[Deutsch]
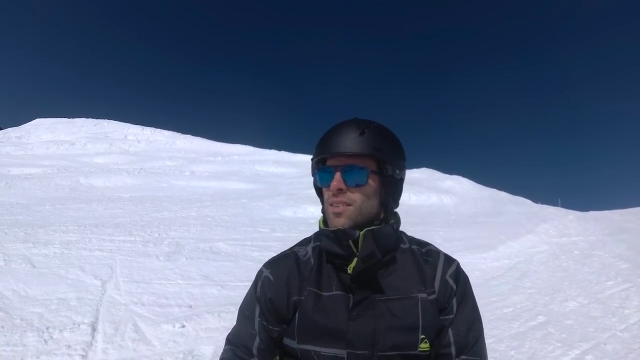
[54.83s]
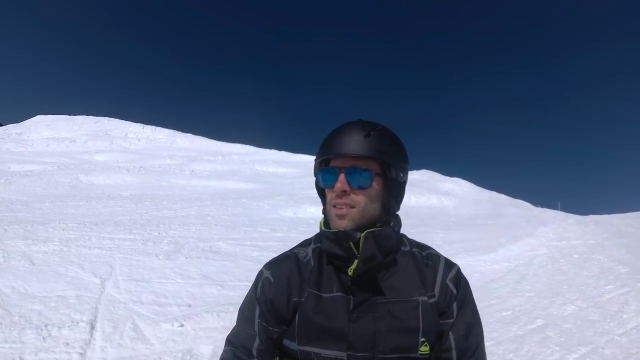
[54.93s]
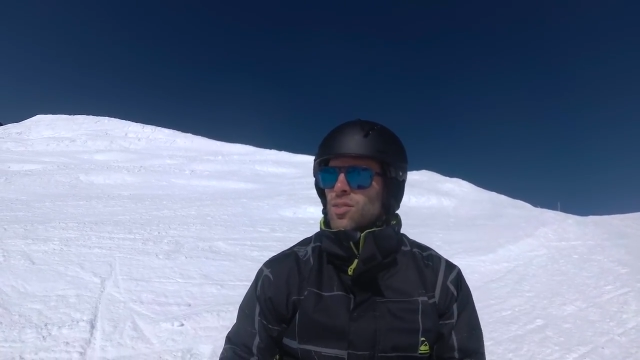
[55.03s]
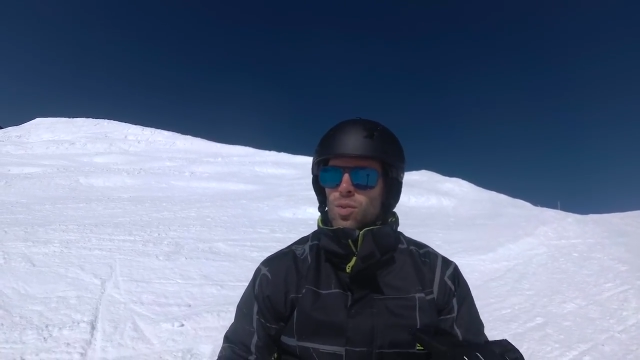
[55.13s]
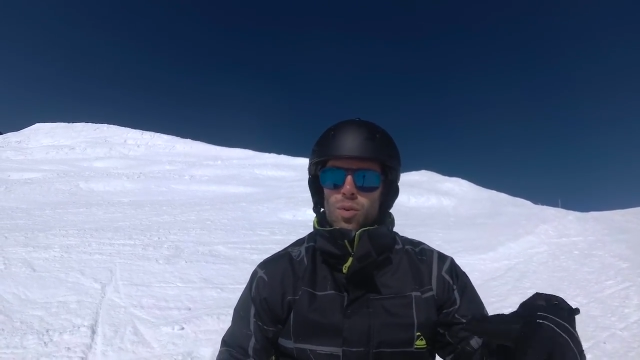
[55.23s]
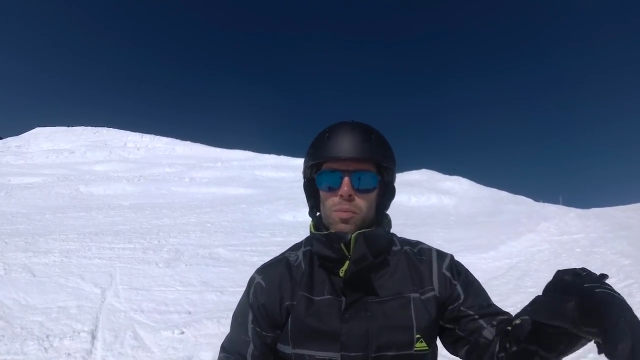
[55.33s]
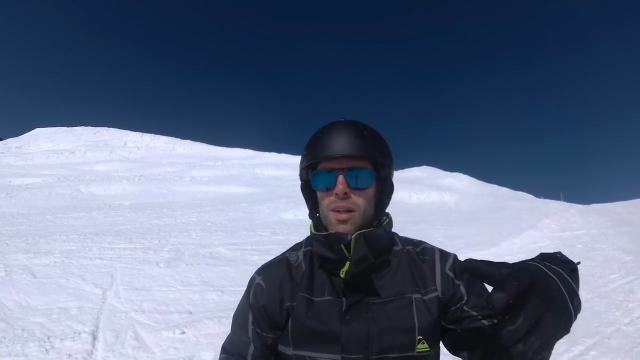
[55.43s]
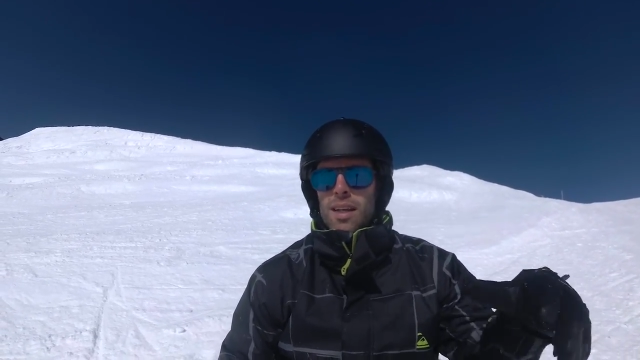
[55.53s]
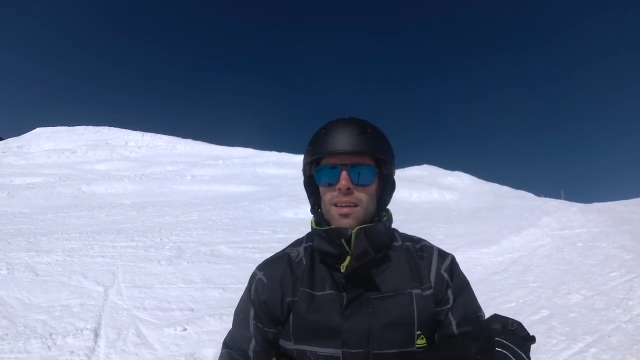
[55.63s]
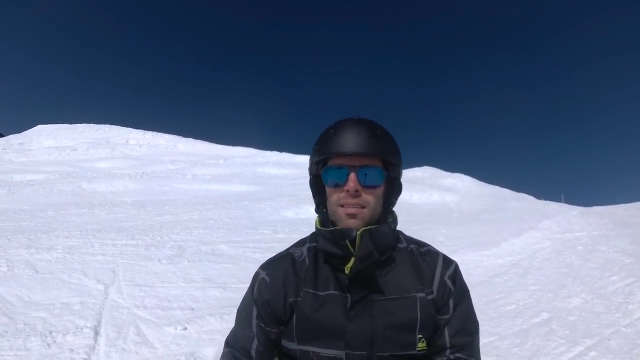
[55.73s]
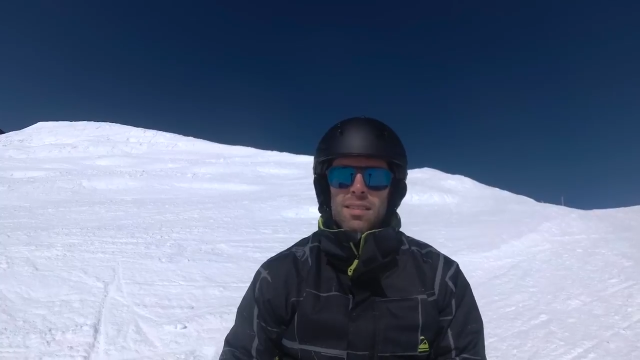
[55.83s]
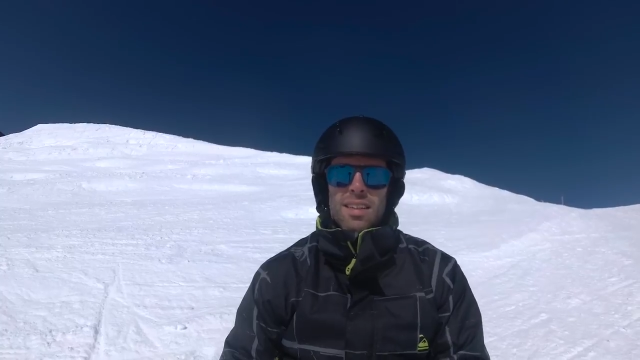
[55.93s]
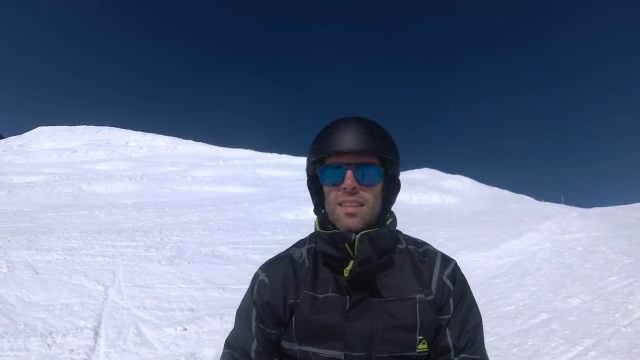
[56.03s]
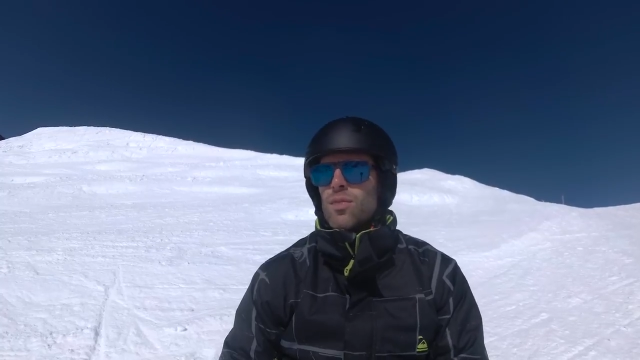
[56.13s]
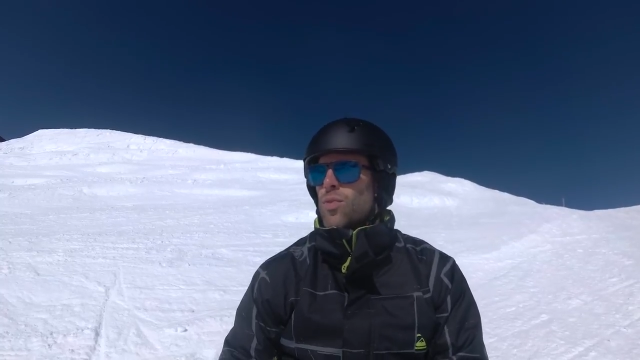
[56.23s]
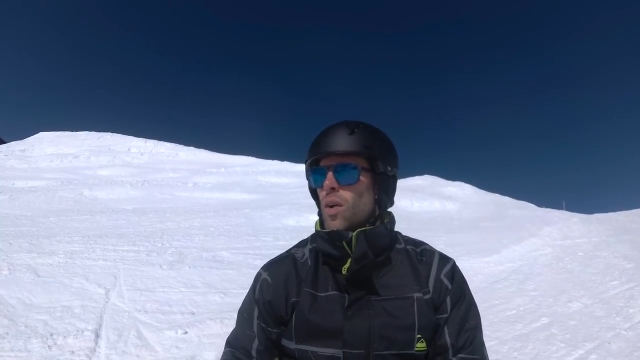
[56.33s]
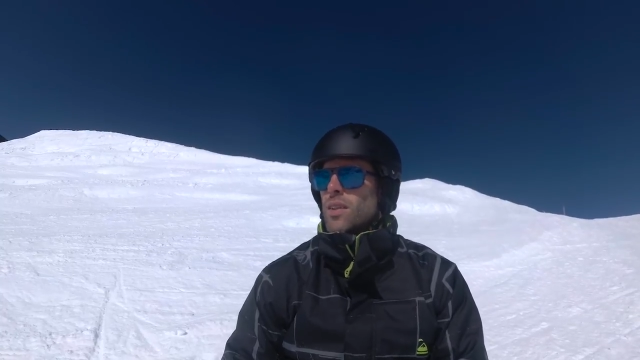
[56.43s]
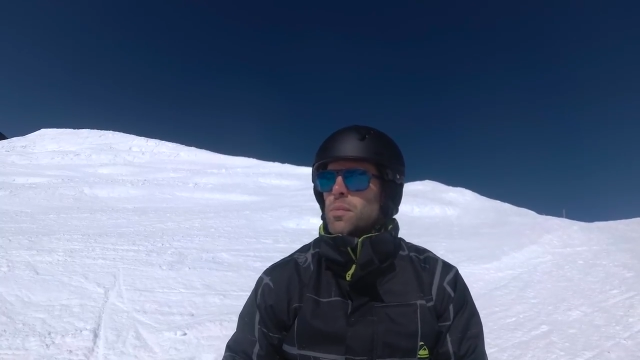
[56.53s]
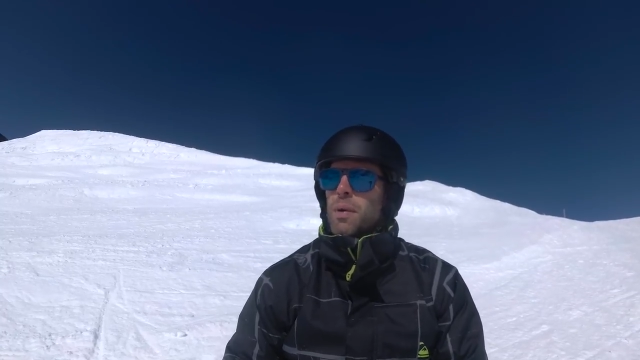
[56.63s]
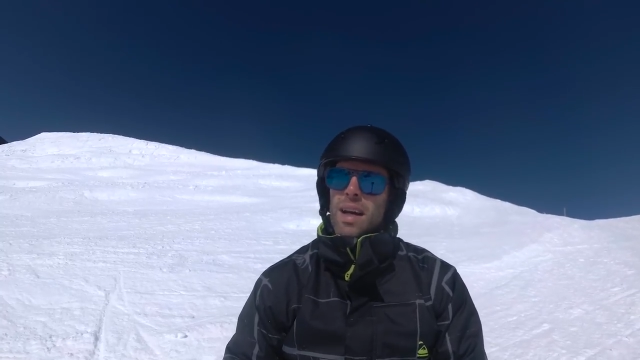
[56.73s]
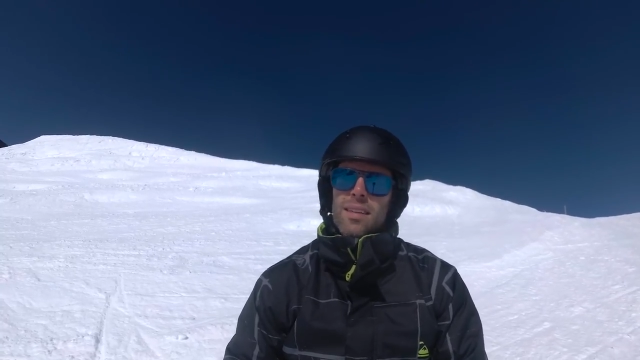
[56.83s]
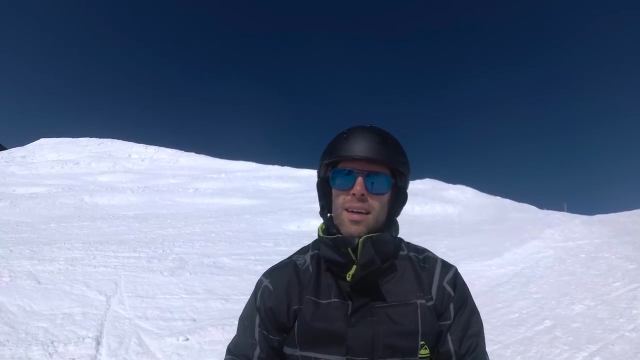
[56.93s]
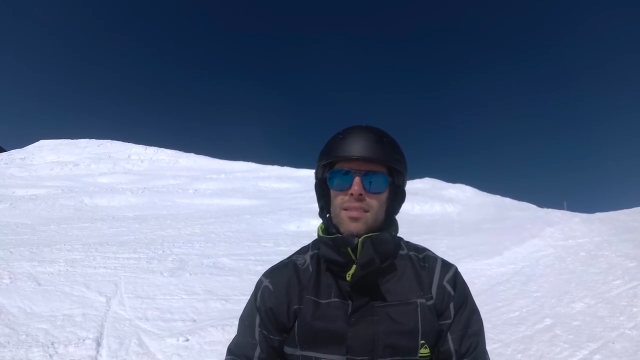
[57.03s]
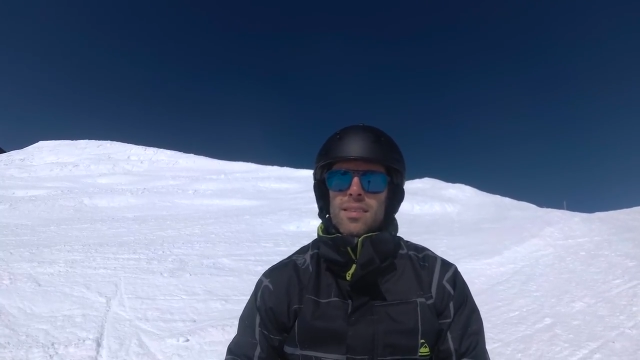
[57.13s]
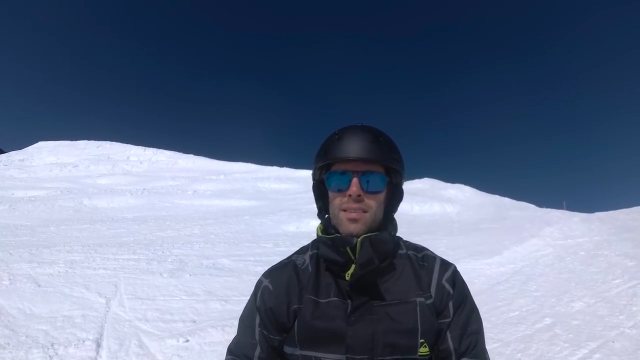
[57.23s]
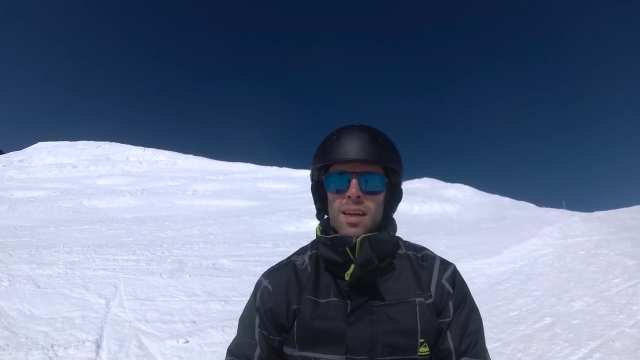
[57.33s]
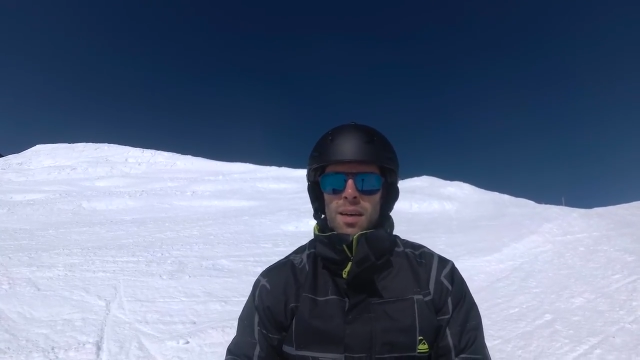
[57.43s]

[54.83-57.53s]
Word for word: die so rumleiert, nichts völlig Bretthartes.